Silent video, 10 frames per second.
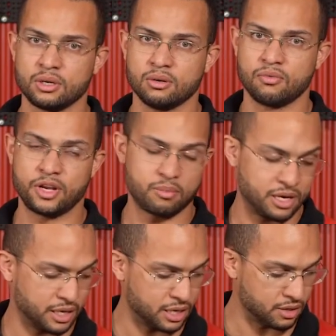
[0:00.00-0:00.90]
o
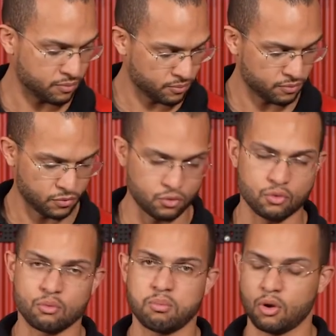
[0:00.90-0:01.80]
virabrequim
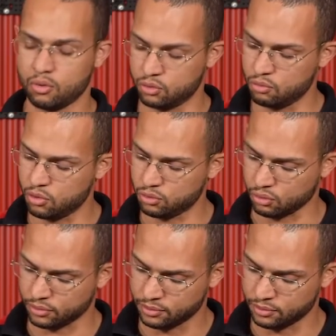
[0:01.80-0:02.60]
no bloco do motor.